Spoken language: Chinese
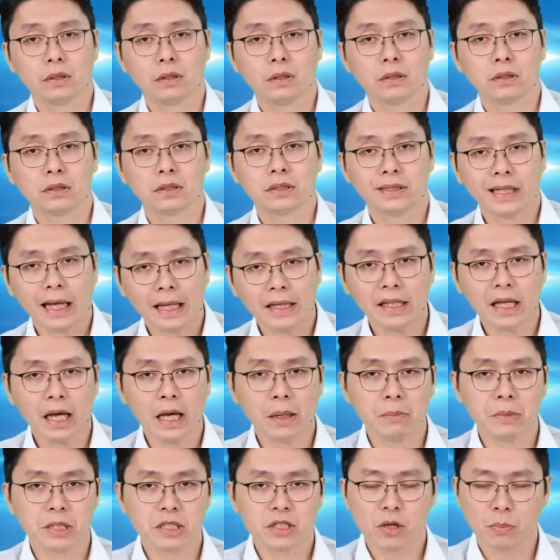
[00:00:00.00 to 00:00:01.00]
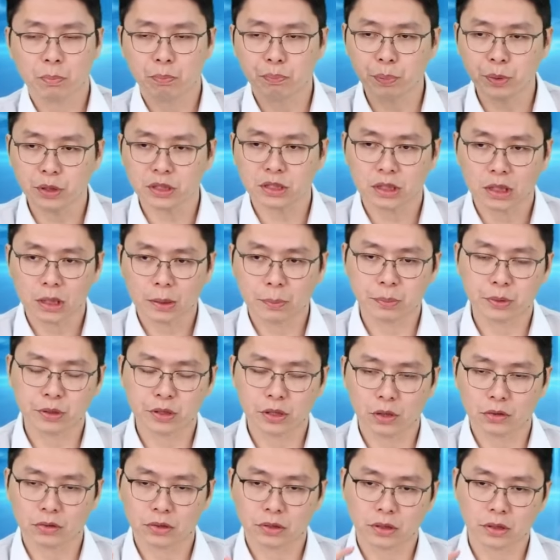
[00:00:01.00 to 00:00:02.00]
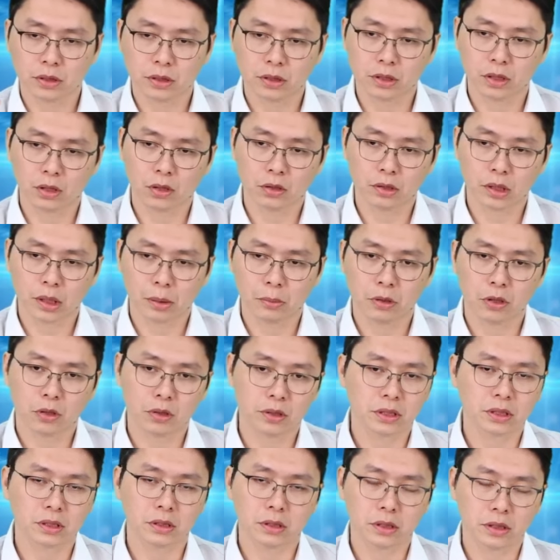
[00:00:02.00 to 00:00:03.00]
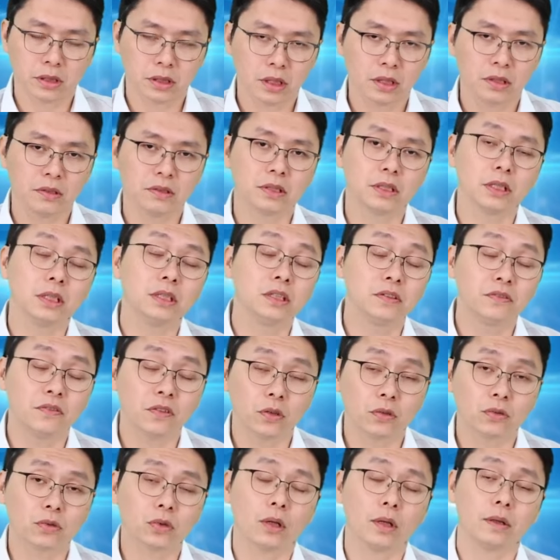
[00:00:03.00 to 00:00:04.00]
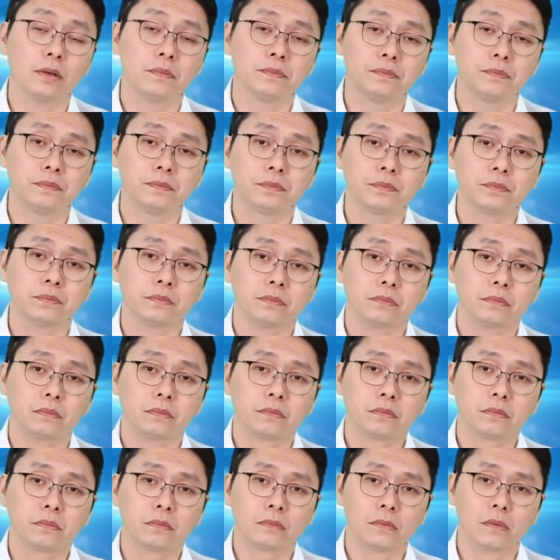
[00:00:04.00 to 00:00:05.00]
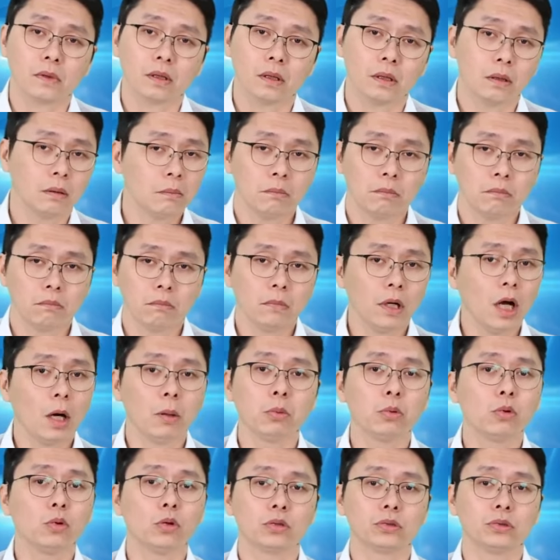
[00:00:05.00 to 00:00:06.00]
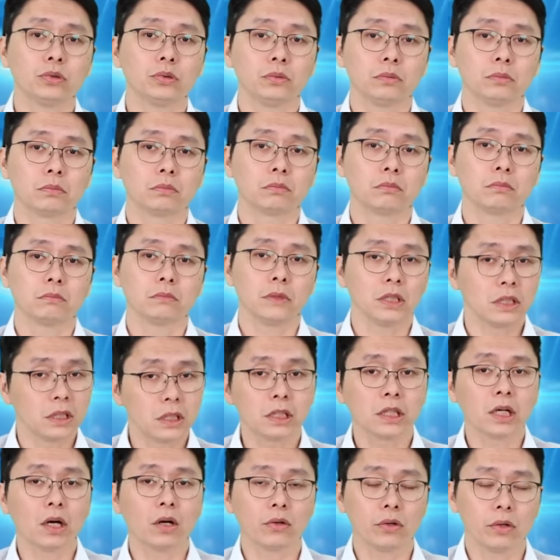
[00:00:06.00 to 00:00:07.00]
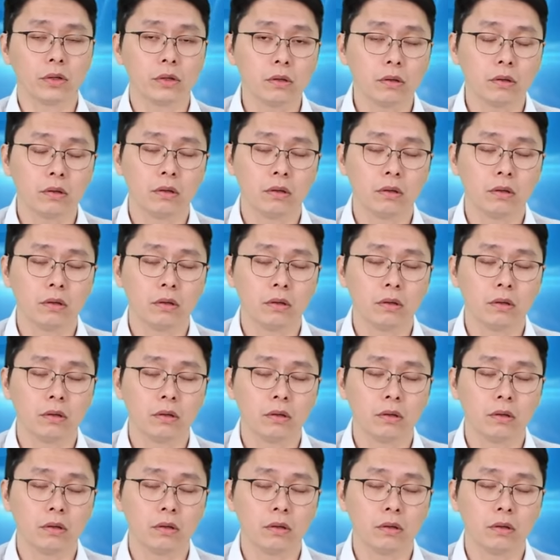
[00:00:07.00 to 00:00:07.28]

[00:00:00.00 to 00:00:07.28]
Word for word: 三纳米就不得不用 COWS 的先先进封装，绕不过去，一定要用。